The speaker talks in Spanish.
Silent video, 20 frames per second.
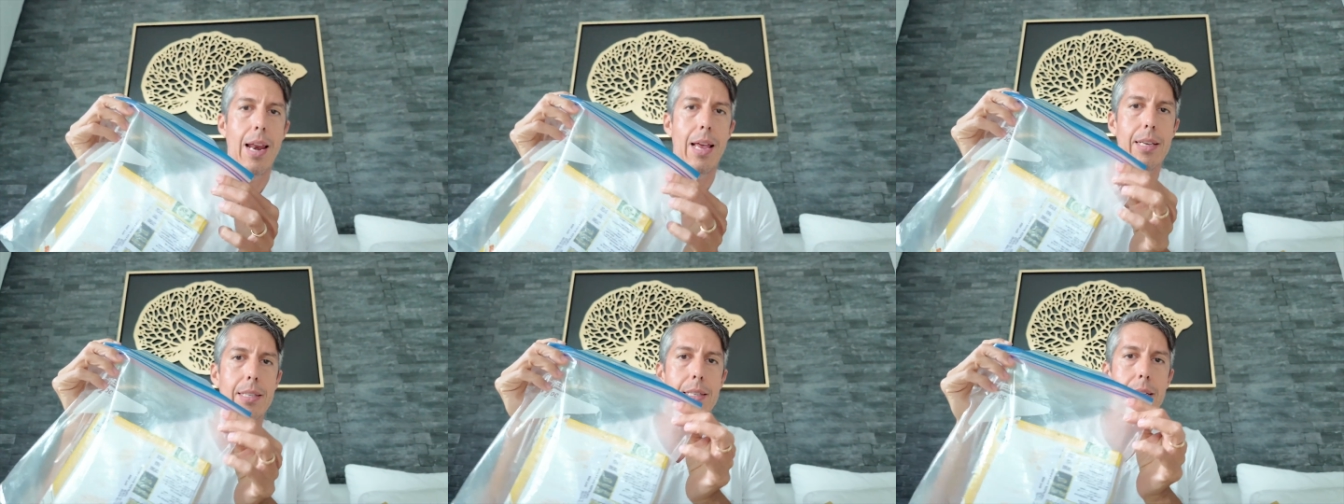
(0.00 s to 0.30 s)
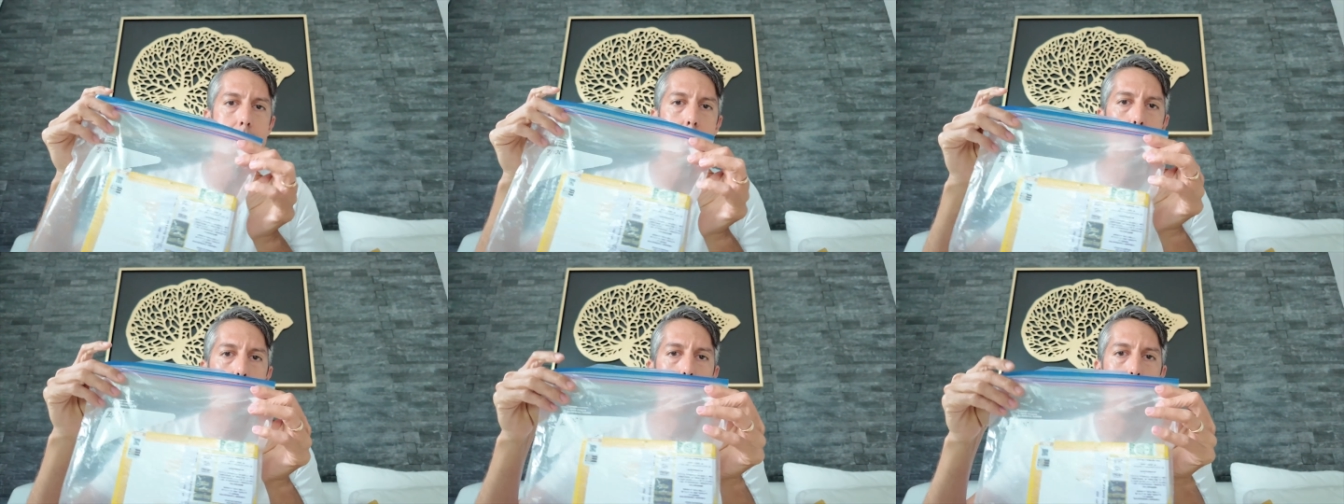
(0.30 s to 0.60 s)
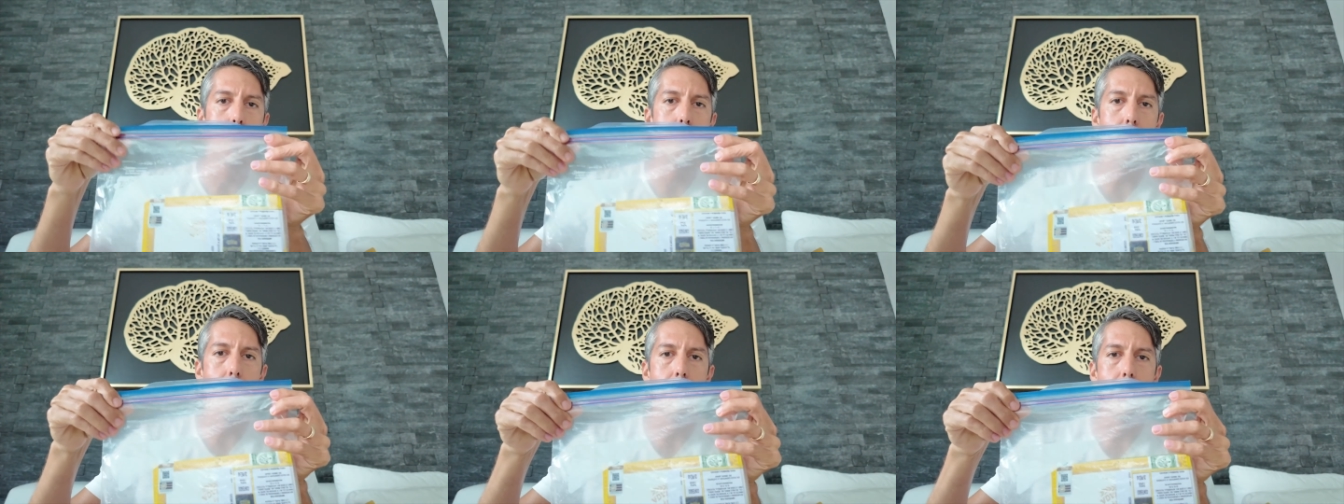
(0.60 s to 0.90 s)
la
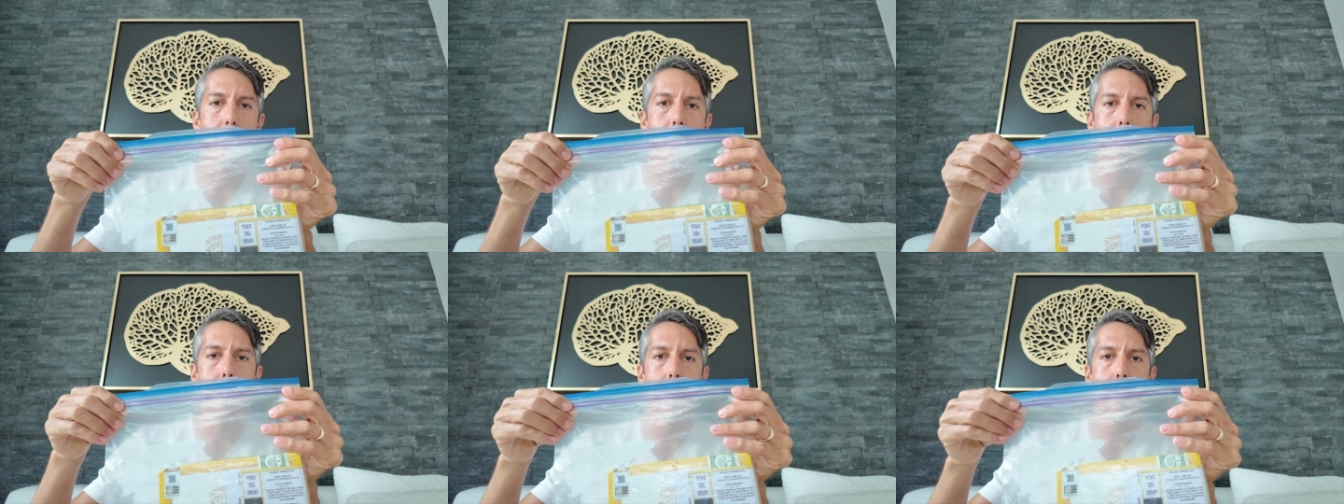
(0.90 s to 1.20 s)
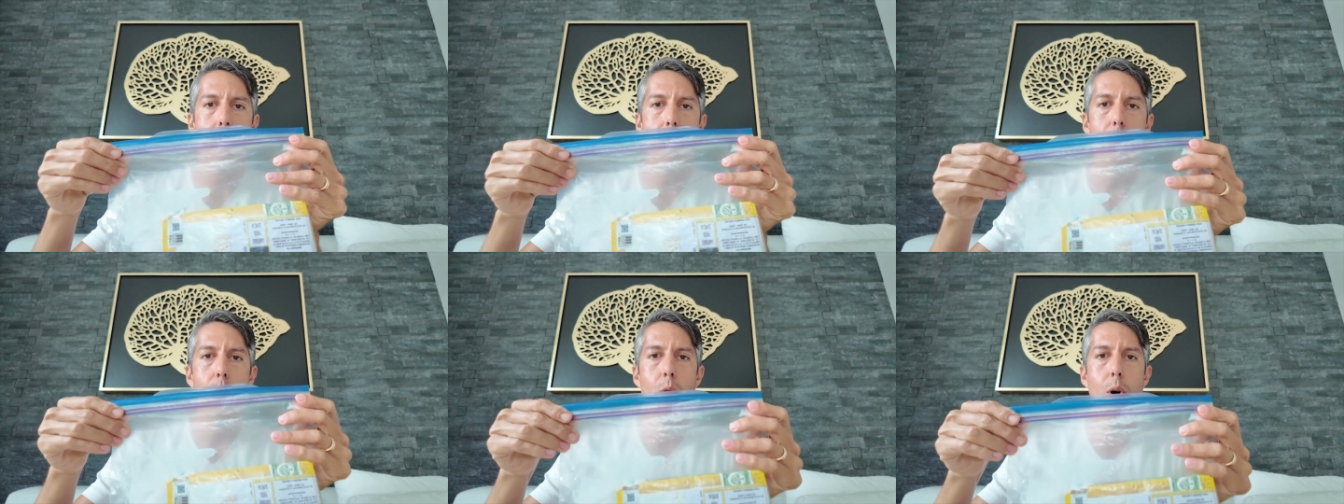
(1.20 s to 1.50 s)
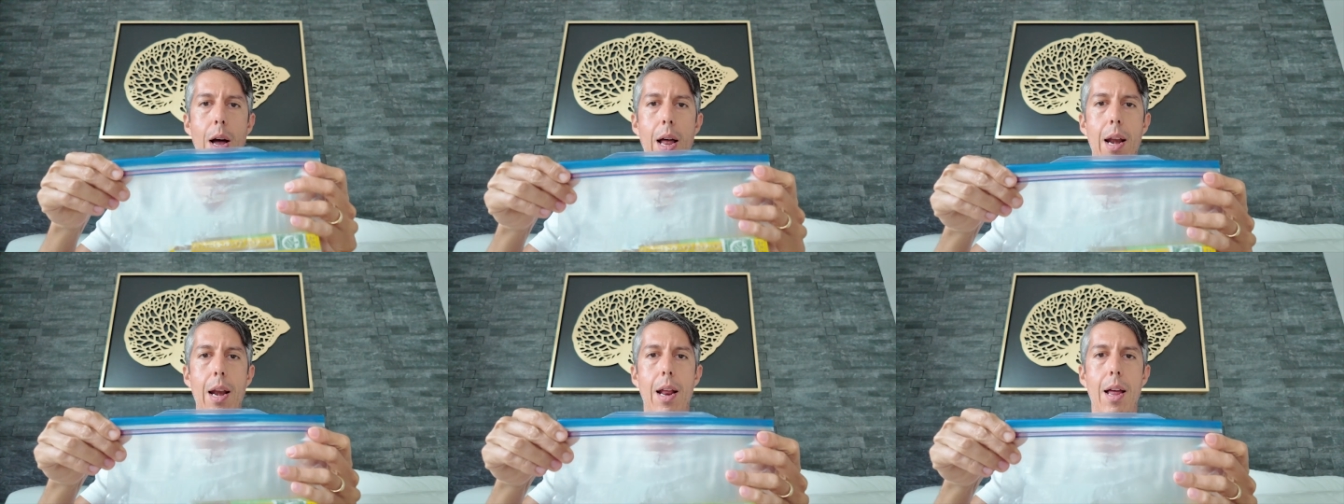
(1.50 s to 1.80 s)
Ziploc, la
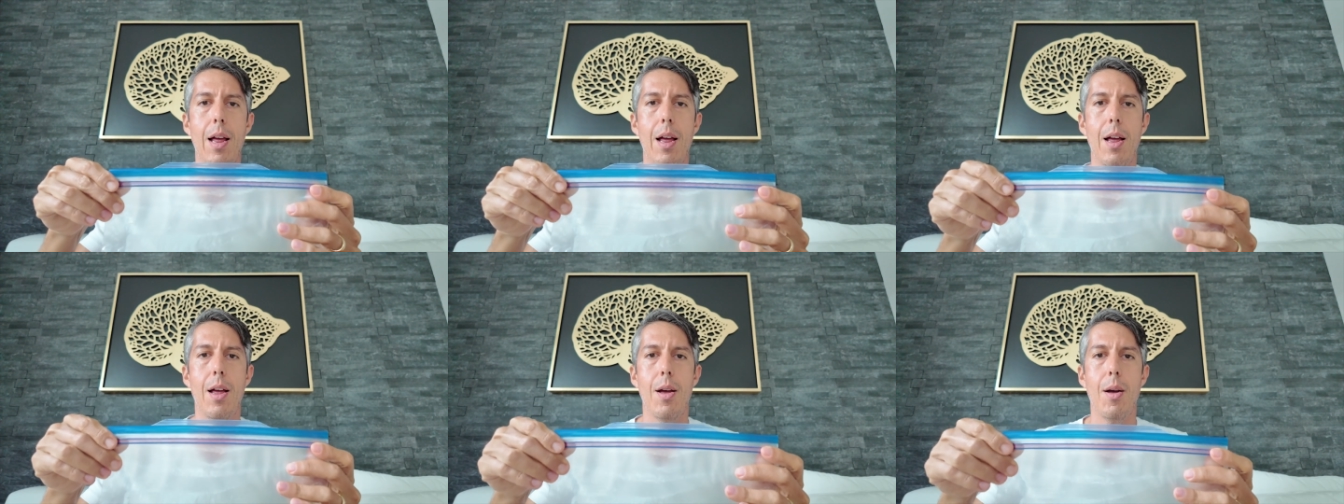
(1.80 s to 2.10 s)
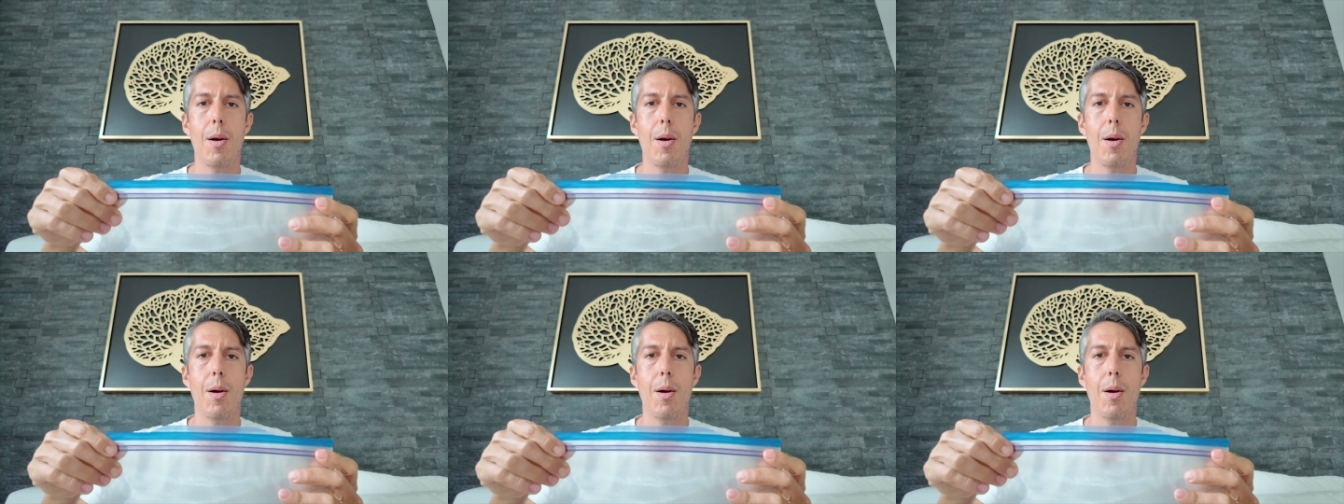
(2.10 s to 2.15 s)
cual